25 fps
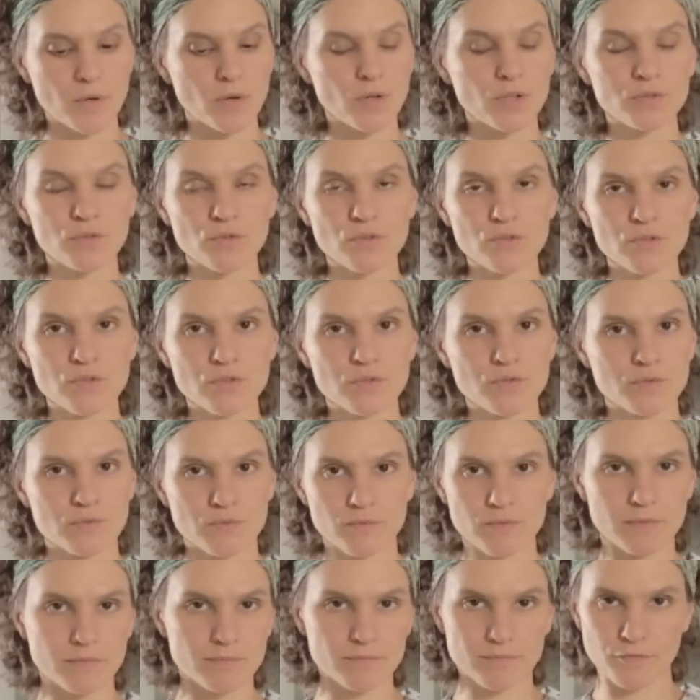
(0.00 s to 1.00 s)
para outros
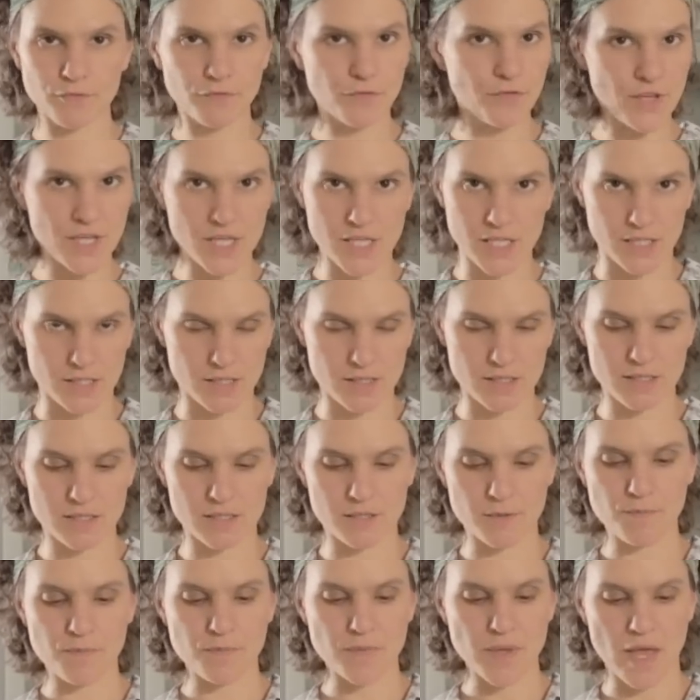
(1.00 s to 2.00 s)

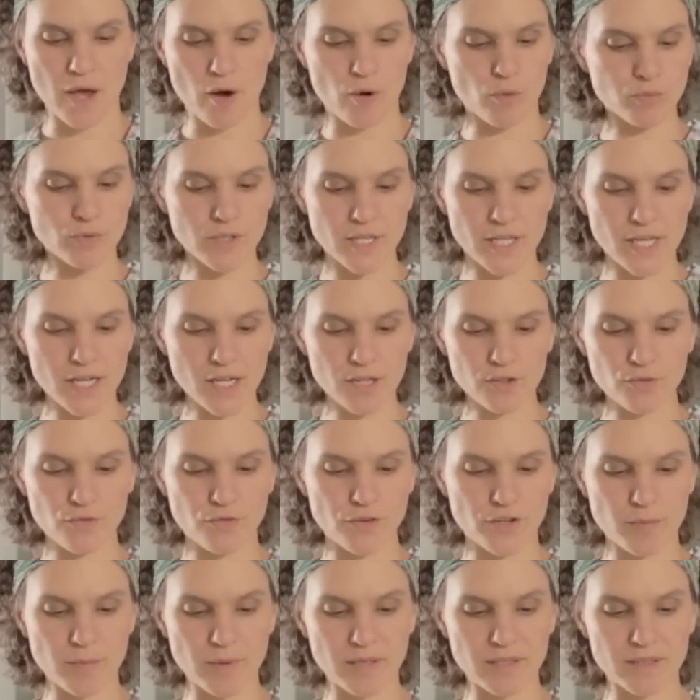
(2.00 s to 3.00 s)
fins. É um líquido
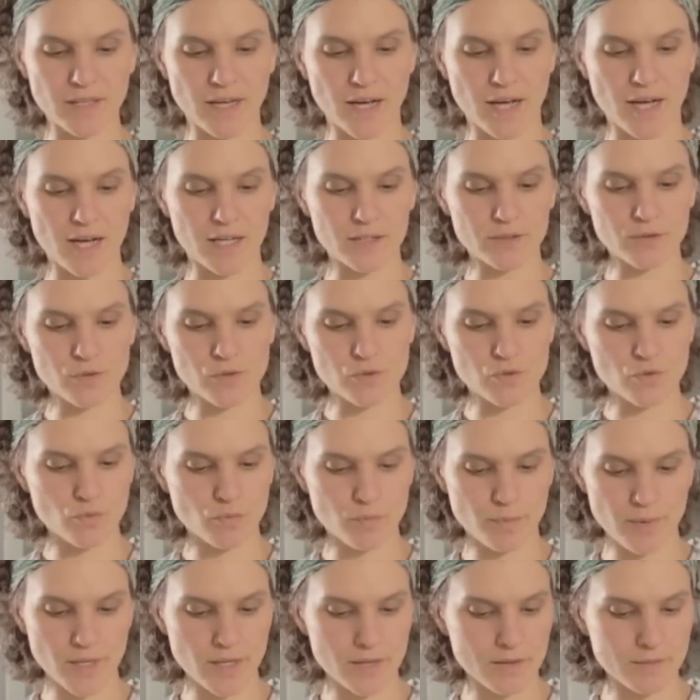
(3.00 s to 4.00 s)
fermentado
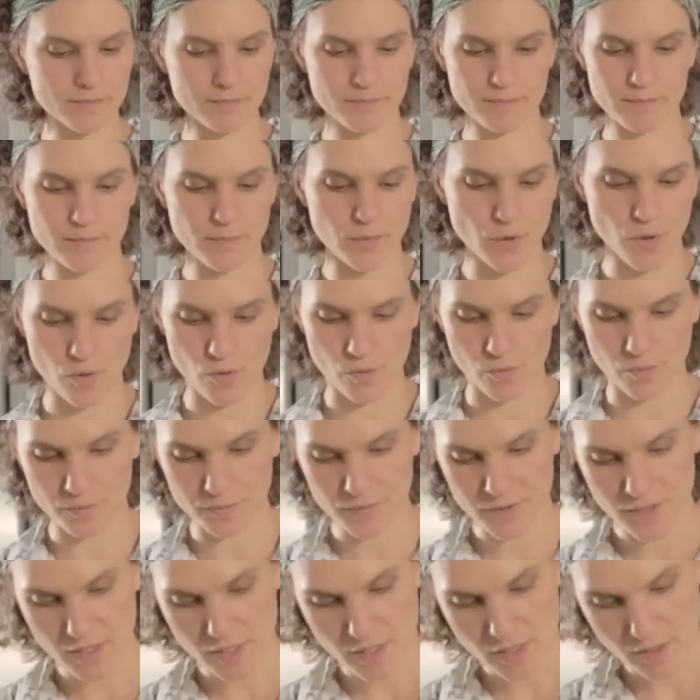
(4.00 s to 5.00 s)
super
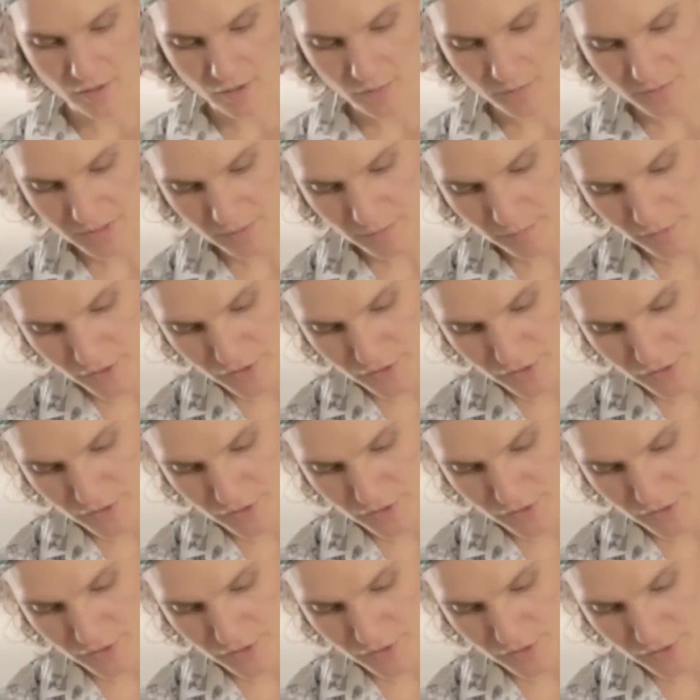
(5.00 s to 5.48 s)
bom. Como você